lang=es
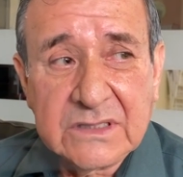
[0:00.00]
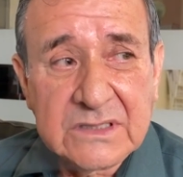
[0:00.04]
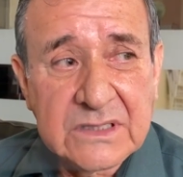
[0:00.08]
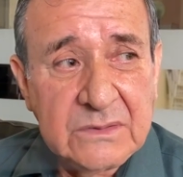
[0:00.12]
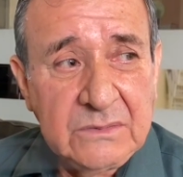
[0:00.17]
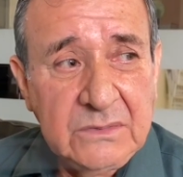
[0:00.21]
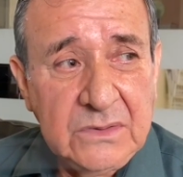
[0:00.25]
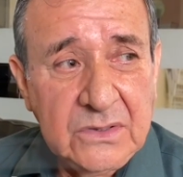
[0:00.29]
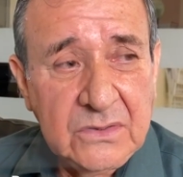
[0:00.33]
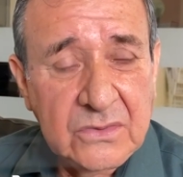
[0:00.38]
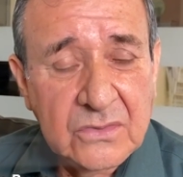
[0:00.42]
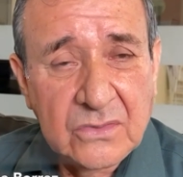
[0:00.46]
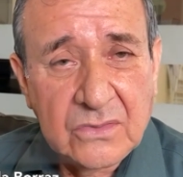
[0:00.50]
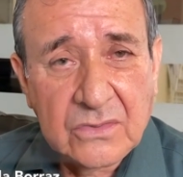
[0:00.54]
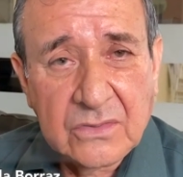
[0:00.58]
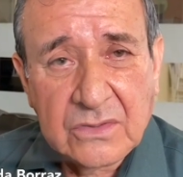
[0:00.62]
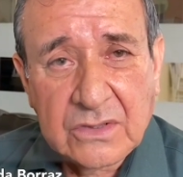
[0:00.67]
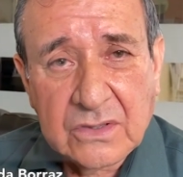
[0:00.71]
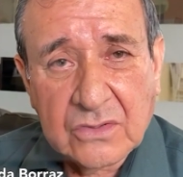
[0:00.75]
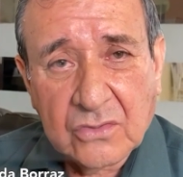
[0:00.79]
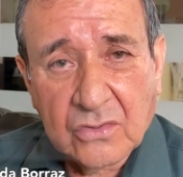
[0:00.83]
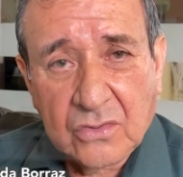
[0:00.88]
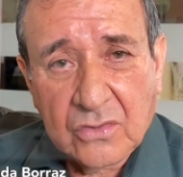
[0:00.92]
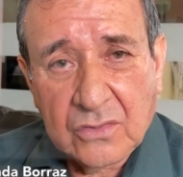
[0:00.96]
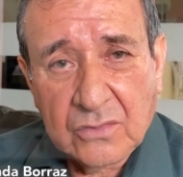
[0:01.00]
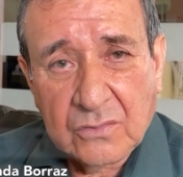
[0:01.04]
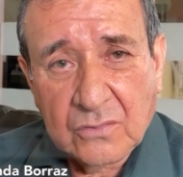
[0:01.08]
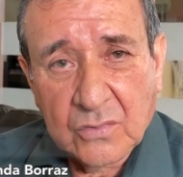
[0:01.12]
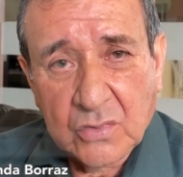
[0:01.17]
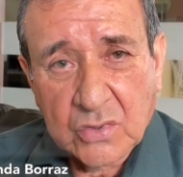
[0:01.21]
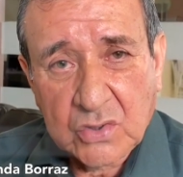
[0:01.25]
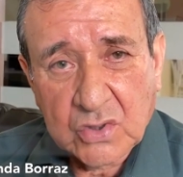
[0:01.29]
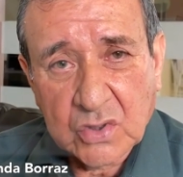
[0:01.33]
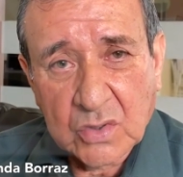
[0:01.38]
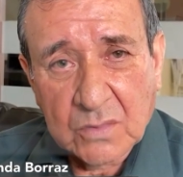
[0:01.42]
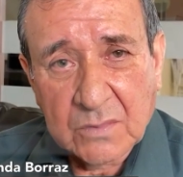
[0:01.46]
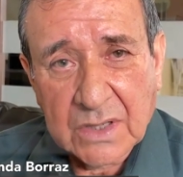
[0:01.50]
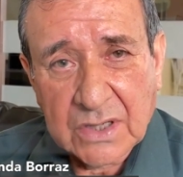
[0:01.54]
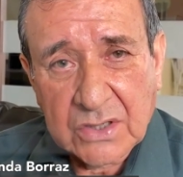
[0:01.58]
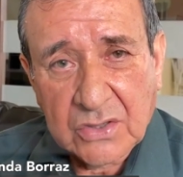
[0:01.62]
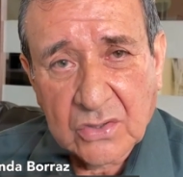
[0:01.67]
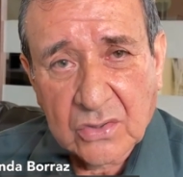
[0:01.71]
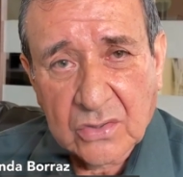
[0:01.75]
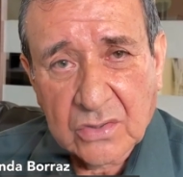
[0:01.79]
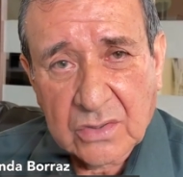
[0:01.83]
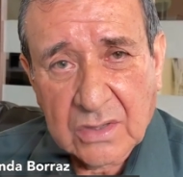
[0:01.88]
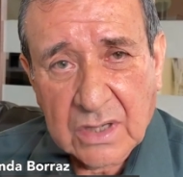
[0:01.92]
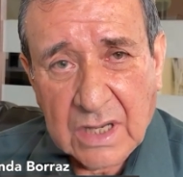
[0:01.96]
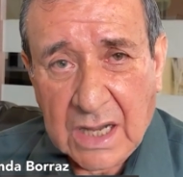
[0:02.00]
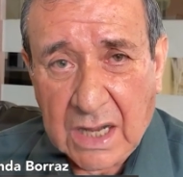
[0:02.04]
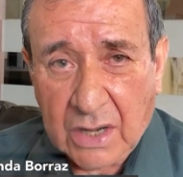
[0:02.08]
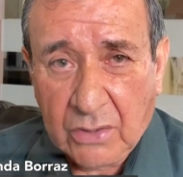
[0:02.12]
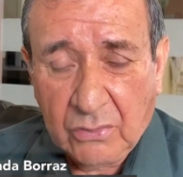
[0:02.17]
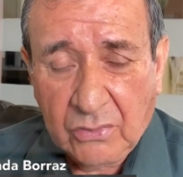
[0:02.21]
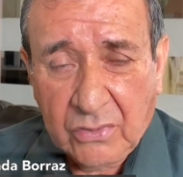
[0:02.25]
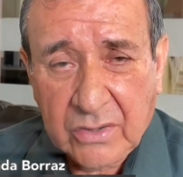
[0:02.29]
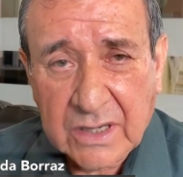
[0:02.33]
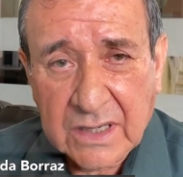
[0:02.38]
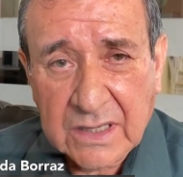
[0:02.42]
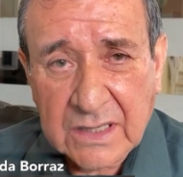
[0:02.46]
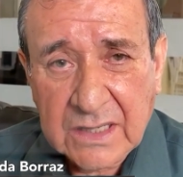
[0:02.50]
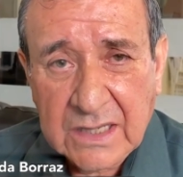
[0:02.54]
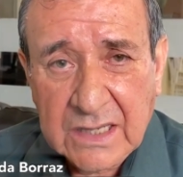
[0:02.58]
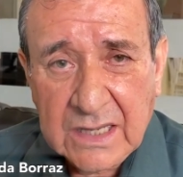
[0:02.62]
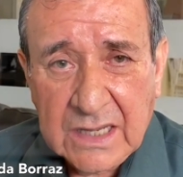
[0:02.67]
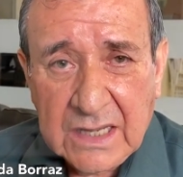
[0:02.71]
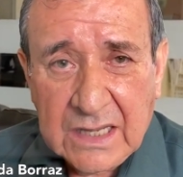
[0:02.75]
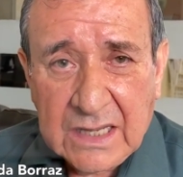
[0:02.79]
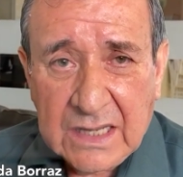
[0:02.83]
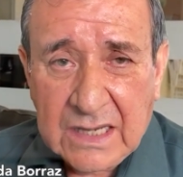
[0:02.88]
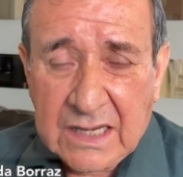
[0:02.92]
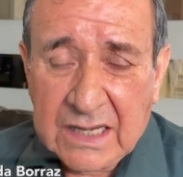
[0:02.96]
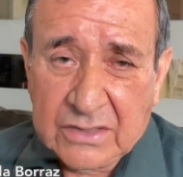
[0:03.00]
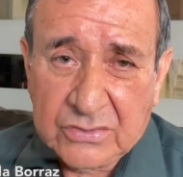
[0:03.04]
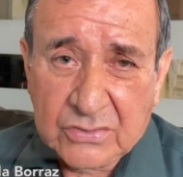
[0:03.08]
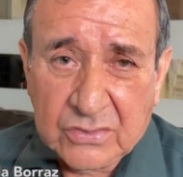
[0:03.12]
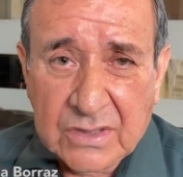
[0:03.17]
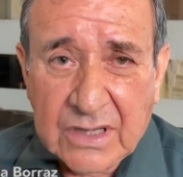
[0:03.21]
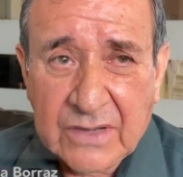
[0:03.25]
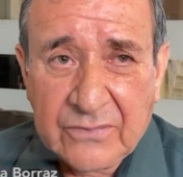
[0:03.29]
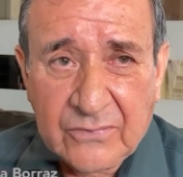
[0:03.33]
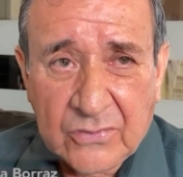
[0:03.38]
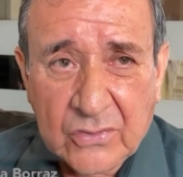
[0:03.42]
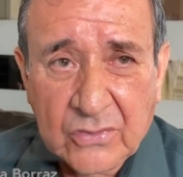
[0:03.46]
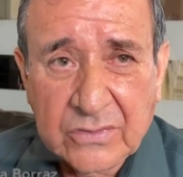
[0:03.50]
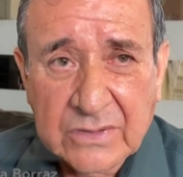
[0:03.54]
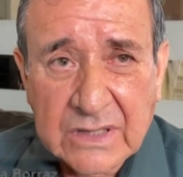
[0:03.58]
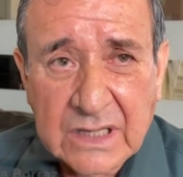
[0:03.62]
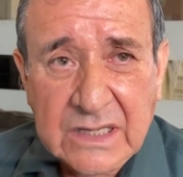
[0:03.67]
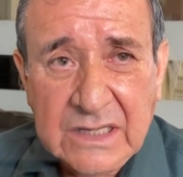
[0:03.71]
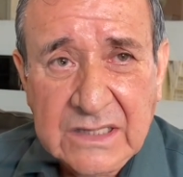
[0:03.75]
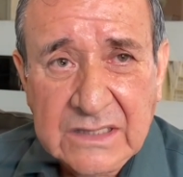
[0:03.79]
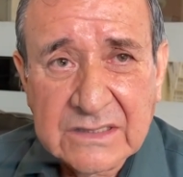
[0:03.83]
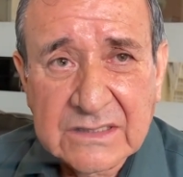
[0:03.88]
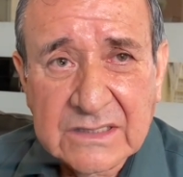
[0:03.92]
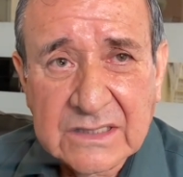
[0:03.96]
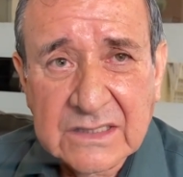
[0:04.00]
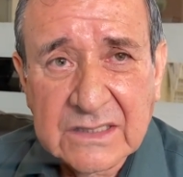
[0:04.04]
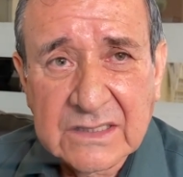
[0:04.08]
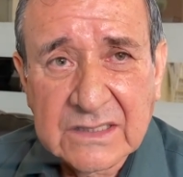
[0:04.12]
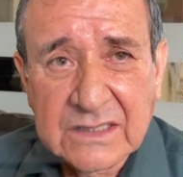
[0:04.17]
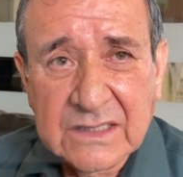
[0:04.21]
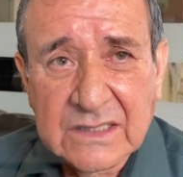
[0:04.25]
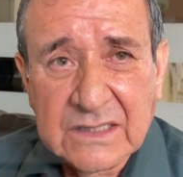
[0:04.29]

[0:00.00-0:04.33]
se vino y con mucho mayor auge la zona fronteriza